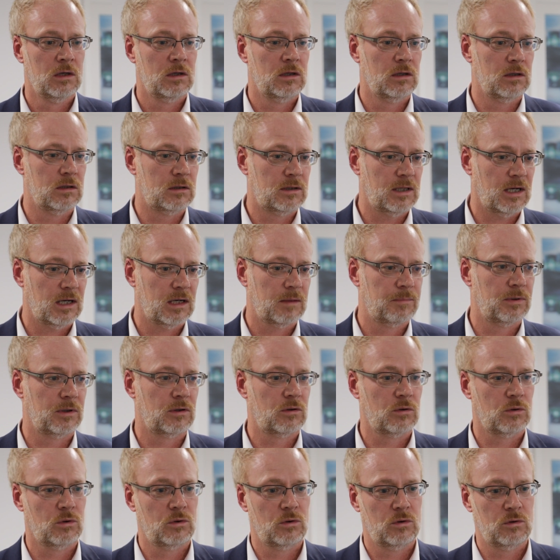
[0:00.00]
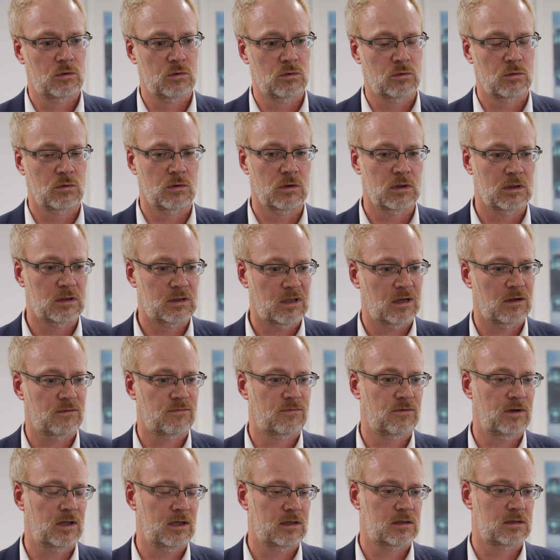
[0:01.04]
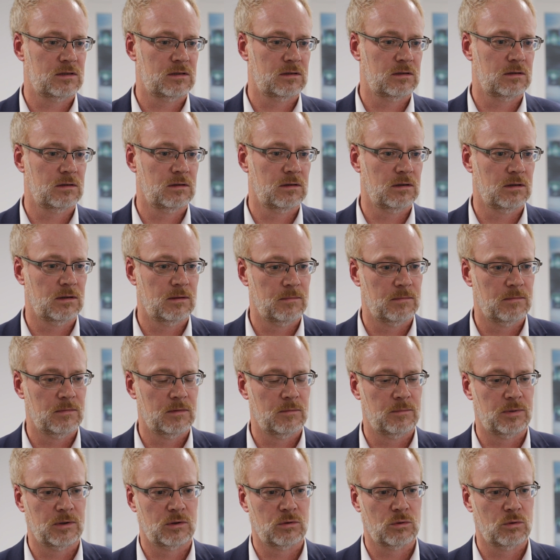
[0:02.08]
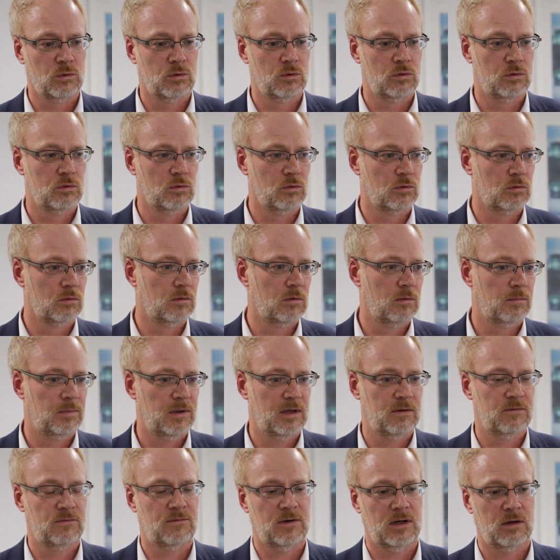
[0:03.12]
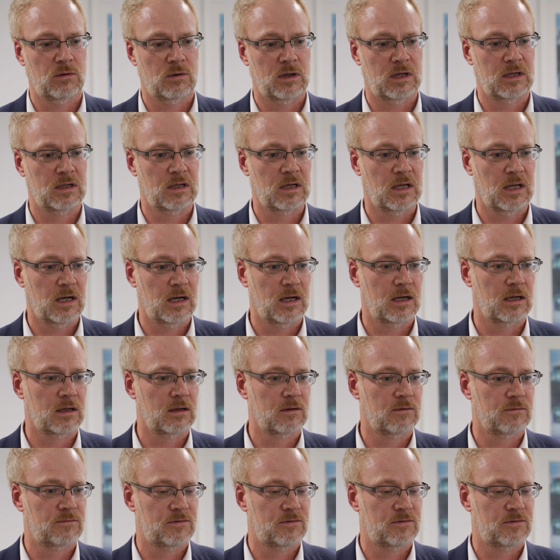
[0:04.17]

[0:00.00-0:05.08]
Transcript: äh, Dachbegrünung, Dachflächenbegrünung, ähm, PV-Anlagen,